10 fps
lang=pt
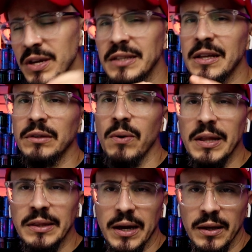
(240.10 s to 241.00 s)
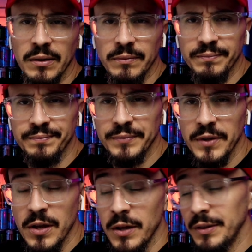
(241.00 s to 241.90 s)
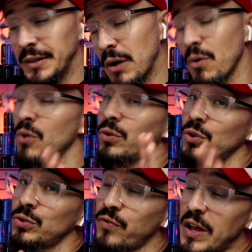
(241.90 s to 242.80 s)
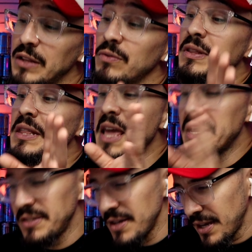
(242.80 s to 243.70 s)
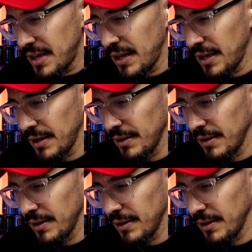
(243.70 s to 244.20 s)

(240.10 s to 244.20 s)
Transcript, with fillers: um riquiteto que um ataque. Não, eu não estou falando desse aqui.